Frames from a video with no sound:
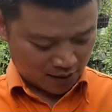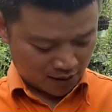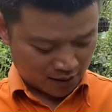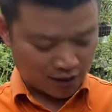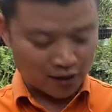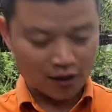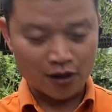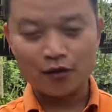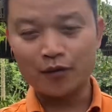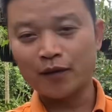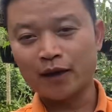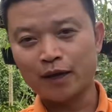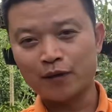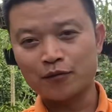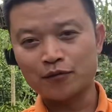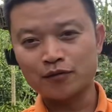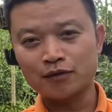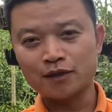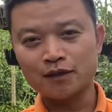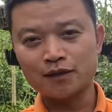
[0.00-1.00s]
thì hôm nay em
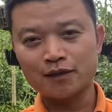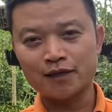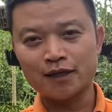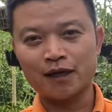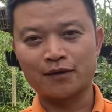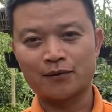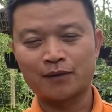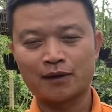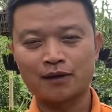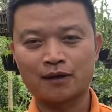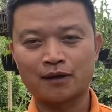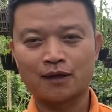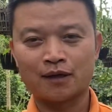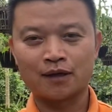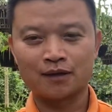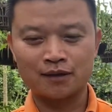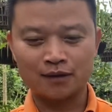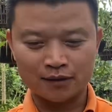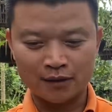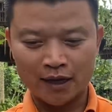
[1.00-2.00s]
cũng chia sẻ bằng ờ,
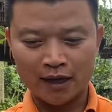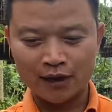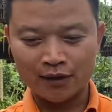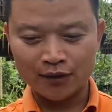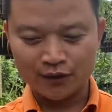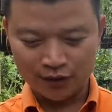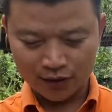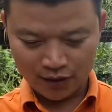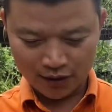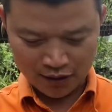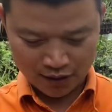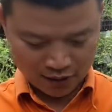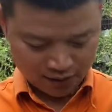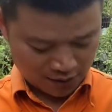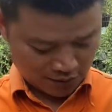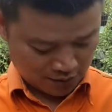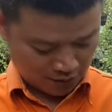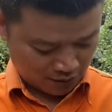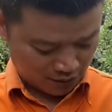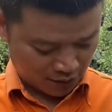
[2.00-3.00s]
thực tế thôi
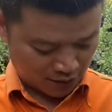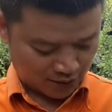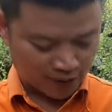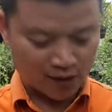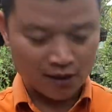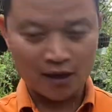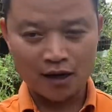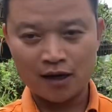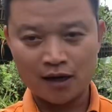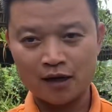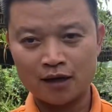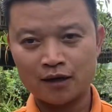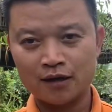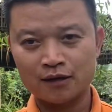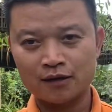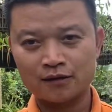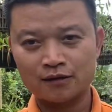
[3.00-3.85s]
bởi vì là